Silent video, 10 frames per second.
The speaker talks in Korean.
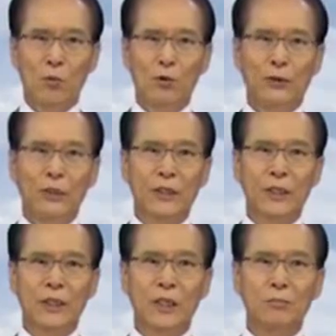
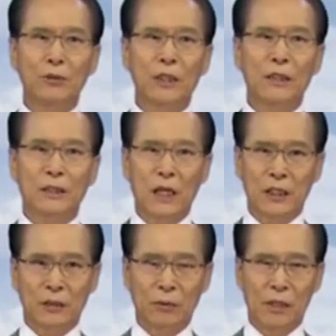모세의 금식
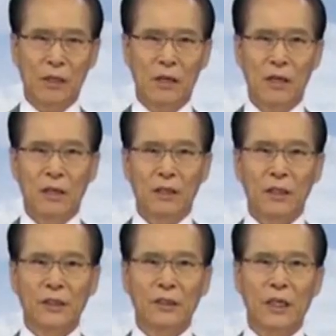40일,
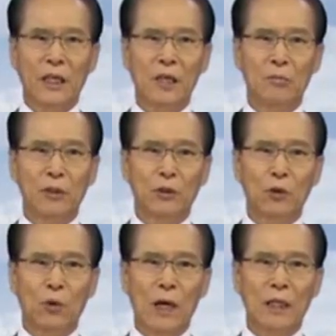이스라엘
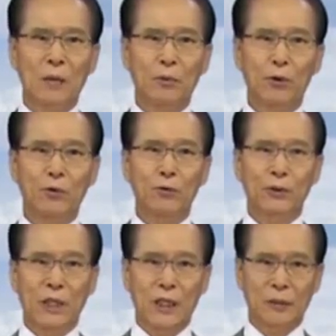민족 광야
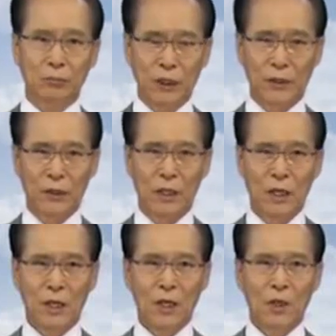표류 40년,
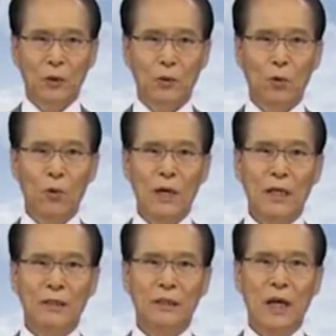
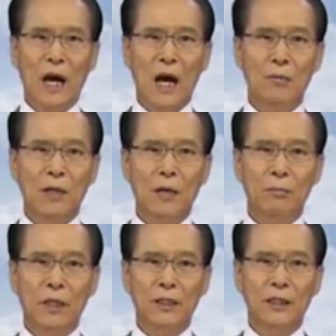노아에서
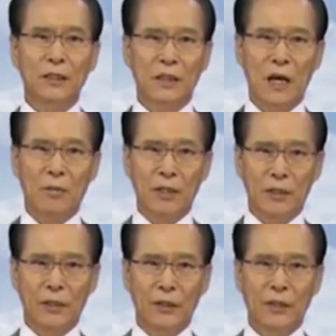아브라함까지
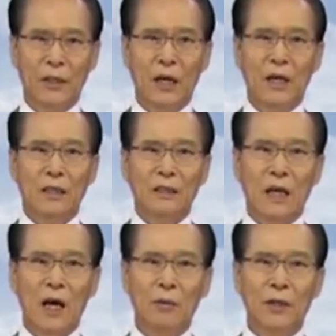400년,
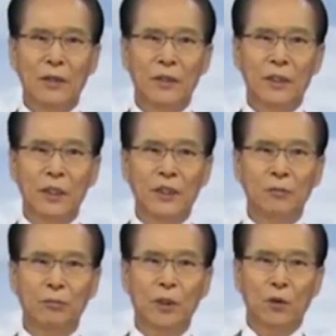400년
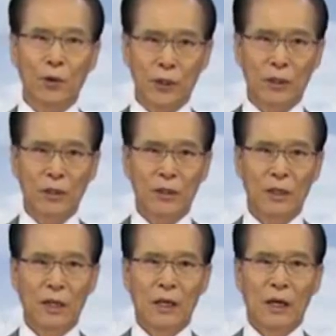이집트 고역,
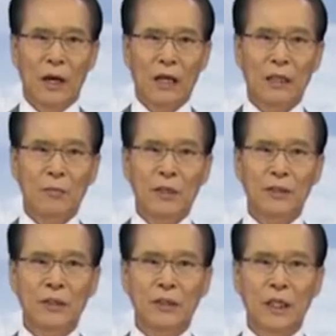
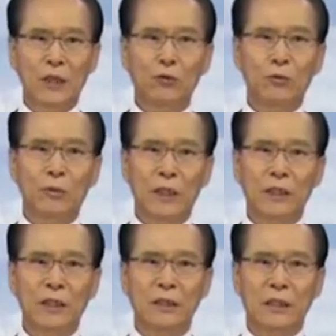아담에서
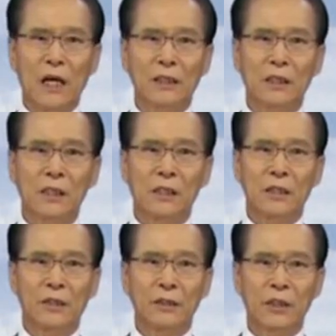예수님까지
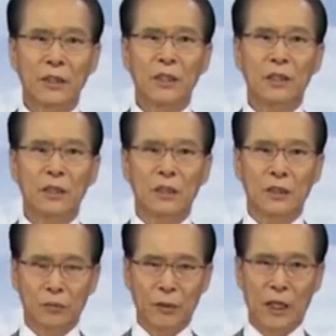4천년 등이
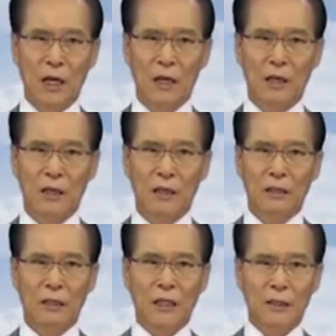있습니다.
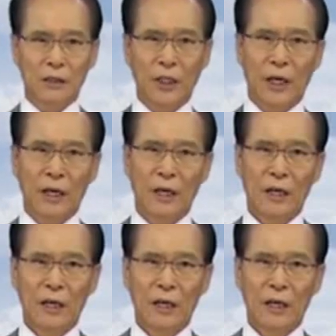다섯째,